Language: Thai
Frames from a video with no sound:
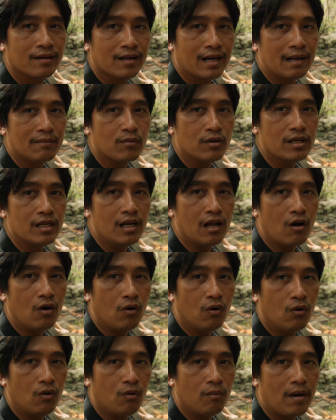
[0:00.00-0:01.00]
ครับตอนนี้เรา
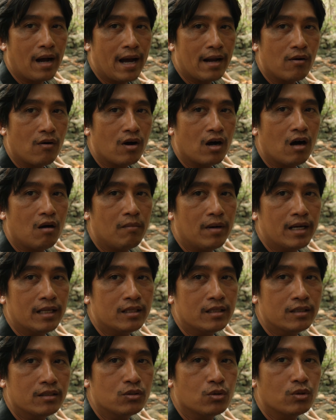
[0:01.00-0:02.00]
พาน้องเข้ามา
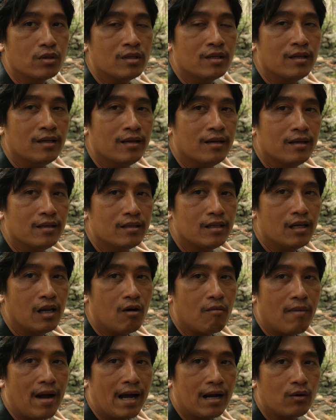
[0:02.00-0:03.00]
ถึงจุดที่
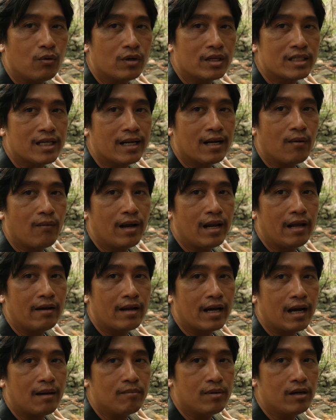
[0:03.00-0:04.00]
เรามาร์กโลเคชันเอาไว้แล้ว
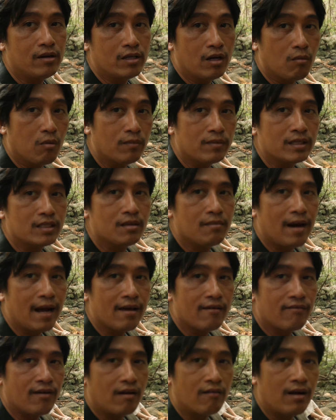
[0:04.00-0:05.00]
นะครับ แล้วเดี๋ยวผมจะอธิบาย
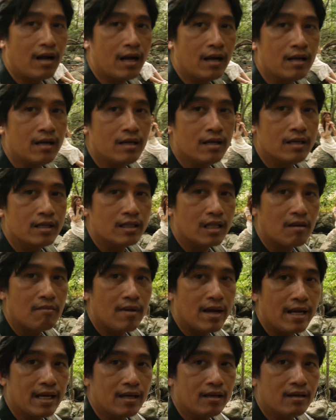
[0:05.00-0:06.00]
ให้ฟังว่าทำ
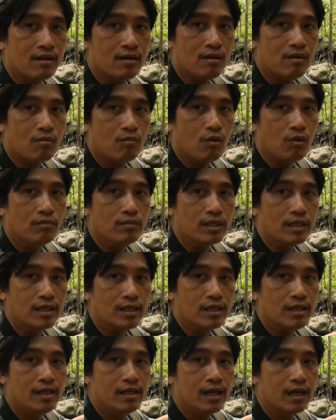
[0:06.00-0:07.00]
ไมผมถึง
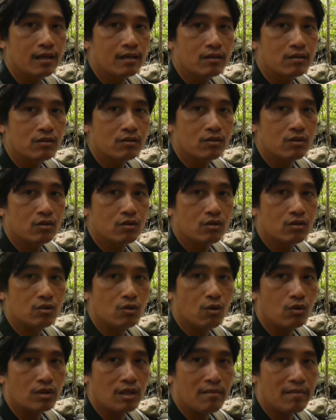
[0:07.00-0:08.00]
เลือก
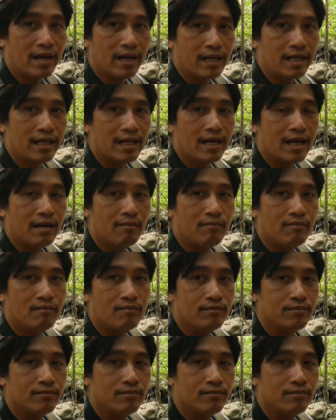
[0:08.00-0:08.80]
ตรงตำแหน่งนี้นะครับ